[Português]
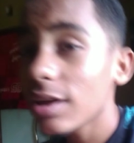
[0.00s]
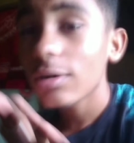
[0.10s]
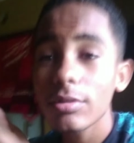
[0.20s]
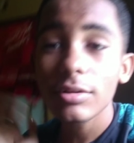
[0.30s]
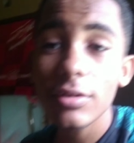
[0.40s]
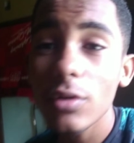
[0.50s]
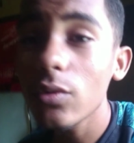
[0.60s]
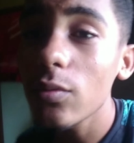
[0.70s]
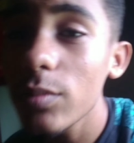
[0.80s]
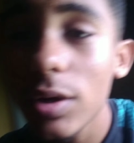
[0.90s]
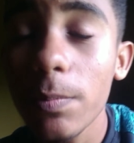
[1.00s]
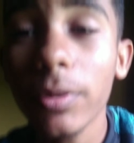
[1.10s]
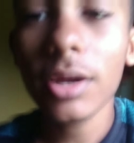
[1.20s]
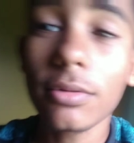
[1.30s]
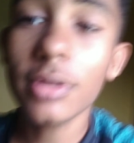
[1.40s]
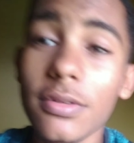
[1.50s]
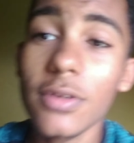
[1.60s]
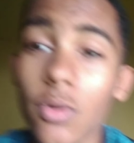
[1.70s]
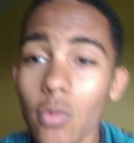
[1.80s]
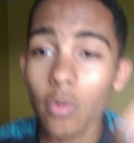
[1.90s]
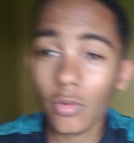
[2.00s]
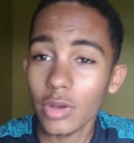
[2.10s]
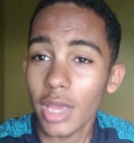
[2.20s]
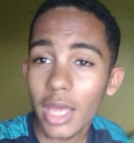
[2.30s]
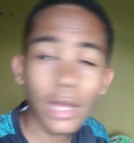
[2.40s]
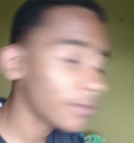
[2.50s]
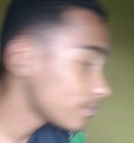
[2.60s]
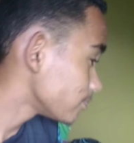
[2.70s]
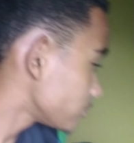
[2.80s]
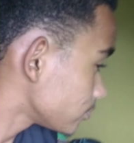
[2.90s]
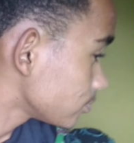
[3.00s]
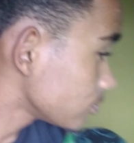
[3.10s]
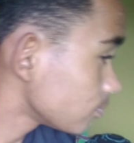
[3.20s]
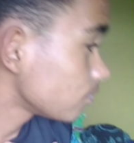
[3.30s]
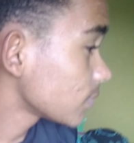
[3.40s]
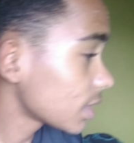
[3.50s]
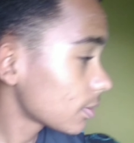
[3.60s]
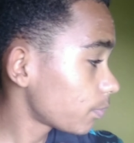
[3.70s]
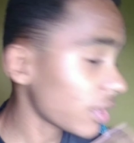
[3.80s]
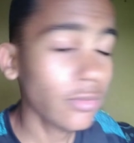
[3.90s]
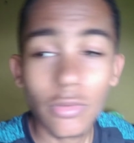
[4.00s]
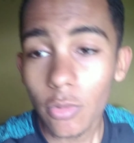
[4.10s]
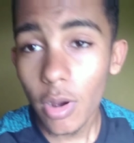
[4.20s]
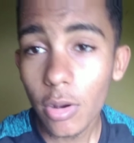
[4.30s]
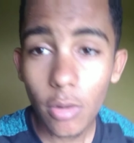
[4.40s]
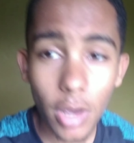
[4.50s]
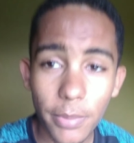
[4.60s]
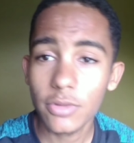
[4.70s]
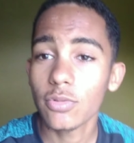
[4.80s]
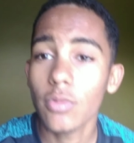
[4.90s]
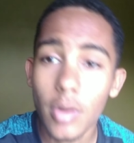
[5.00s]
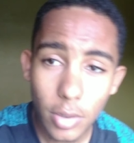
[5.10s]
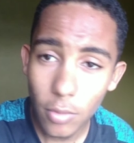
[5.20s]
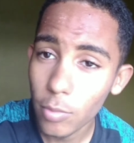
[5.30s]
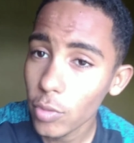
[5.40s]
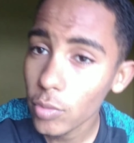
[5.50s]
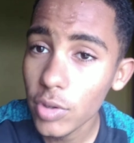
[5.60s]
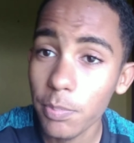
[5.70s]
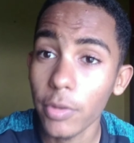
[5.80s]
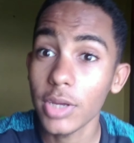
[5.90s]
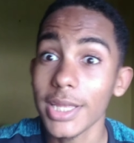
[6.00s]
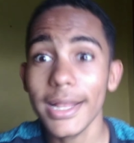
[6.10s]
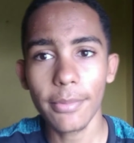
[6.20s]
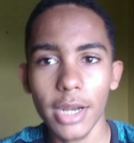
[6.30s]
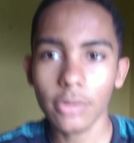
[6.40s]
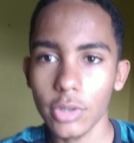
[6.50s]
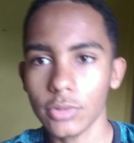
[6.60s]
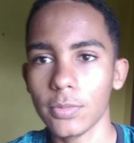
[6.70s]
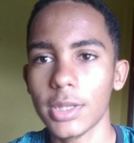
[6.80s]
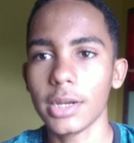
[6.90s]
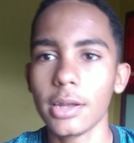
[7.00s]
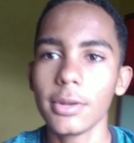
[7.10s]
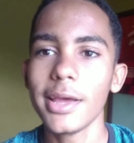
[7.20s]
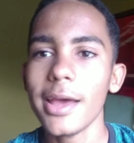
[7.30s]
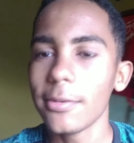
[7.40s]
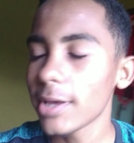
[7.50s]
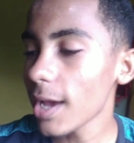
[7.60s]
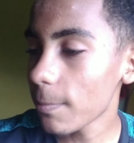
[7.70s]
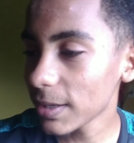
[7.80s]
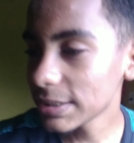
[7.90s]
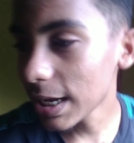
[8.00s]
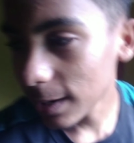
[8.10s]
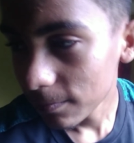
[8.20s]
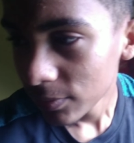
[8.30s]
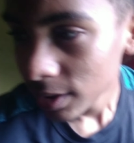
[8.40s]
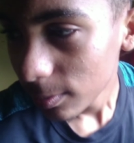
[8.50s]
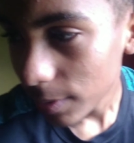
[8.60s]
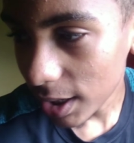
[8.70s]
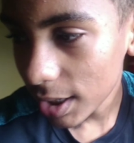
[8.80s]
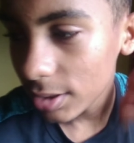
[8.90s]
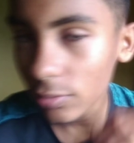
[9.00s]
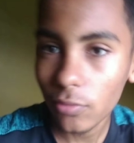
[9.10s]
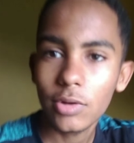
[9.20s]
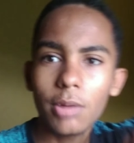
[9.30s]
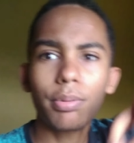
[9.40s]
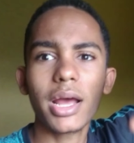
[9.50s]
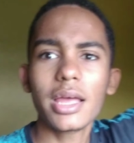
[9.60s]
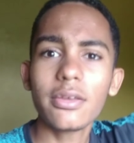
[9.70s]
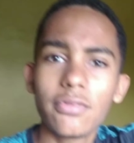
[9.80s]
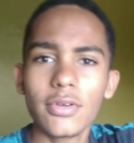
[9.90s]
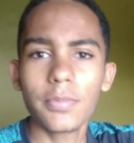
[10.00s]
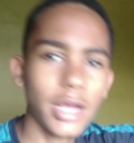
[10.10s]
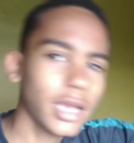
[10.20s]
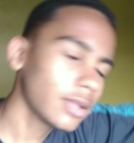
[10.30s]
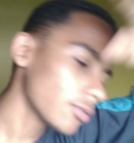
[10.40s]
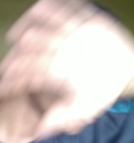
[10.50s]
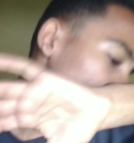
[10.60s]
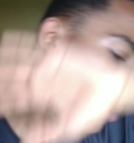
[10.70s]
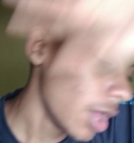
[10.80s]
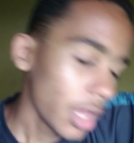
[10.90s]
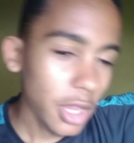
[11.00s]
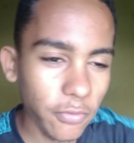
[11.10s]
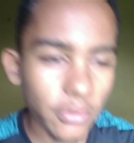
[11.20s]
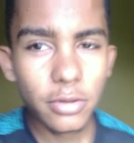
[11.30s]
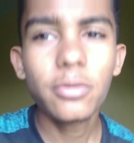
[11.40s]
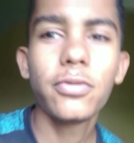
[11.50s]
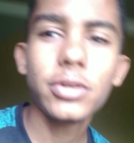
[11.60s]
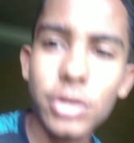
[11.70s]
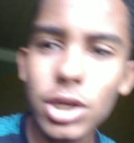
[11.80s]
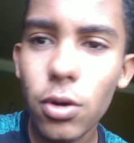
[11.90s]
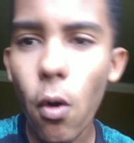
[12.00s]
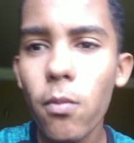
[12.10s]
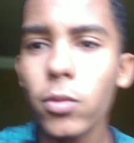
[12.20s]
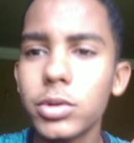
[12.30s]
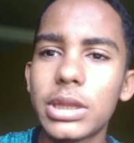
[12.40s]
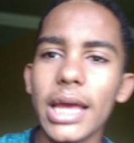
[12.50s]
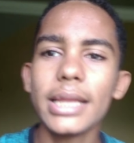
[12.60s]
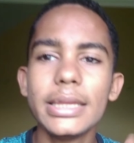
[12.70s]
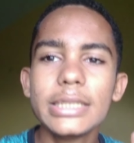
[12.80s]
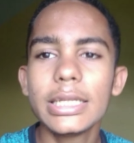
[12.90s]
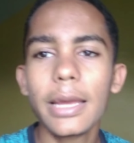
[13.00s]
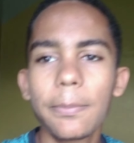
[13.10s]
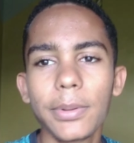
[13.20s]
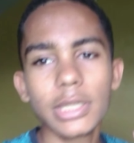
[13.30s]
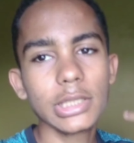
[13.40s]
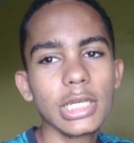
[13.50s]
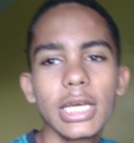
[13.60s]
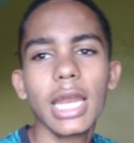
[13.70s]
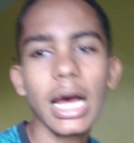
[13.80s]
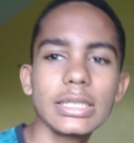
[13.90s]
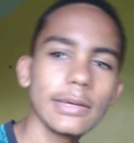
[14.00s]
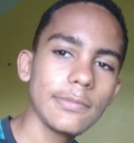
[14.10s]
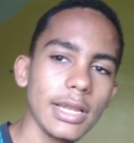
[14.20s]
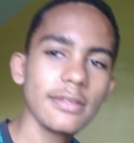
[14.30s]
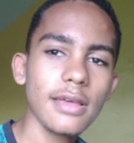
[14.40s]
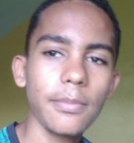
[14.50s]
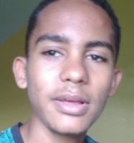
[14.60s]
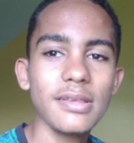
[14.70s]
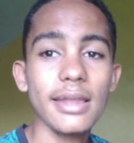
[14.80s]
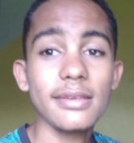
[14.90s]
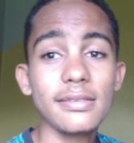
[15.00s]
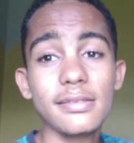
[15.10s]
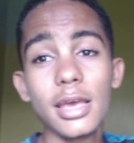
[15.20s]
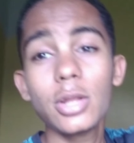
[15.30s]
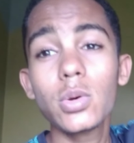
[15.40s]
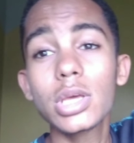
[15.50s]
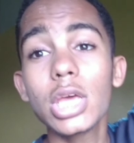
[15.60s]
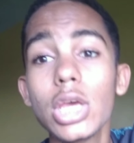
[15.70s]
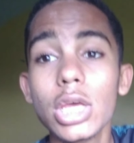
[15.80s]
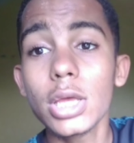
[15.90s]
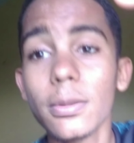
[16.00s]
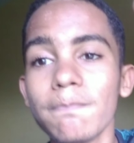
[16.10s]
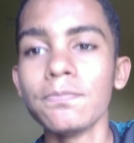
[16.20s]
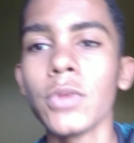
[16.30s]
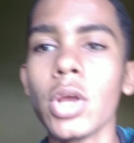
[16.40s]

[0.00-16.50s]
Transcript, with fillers: coisa que aconteceu comigo, que pode acontecer com qualquer pessoa, qualquer pessoa como eu, que, que trabalha com o YouTube, tá ligado? Porque rapaziada, Para quem não, para quem viu, para quem não viu, eu fiz o um vídeo de como ter Disney Plus de graça, beleza rapaziada? Sendo que